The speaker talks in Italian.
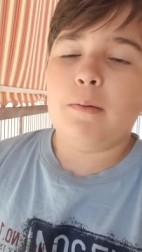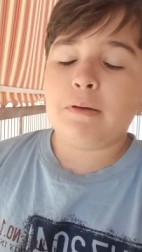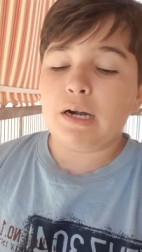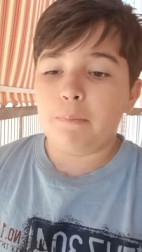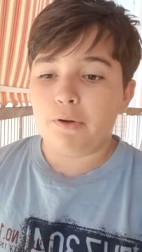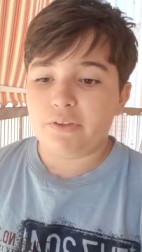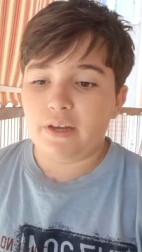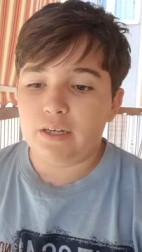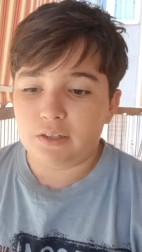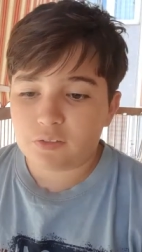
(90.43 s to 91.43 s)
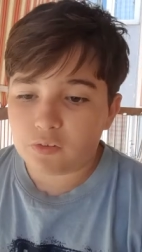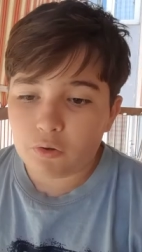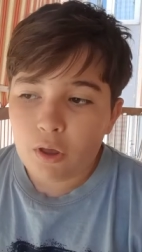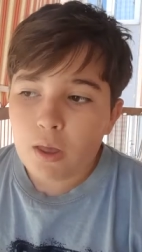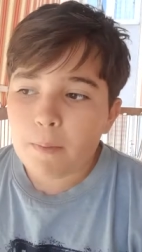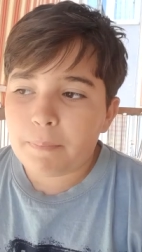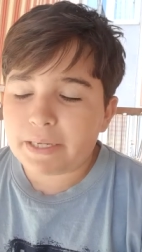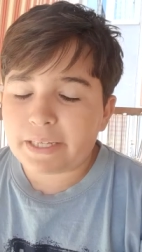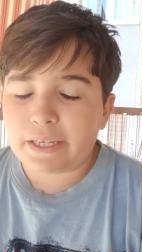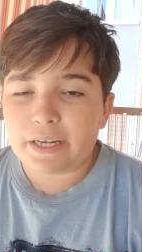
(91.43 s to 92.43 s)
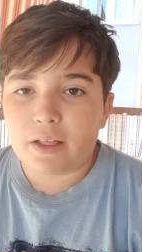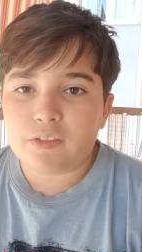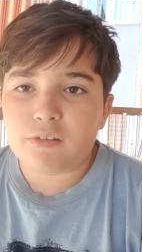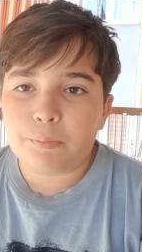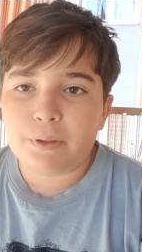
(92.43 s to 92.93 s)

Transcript: per la porta della Lazio. Perché ragazzi?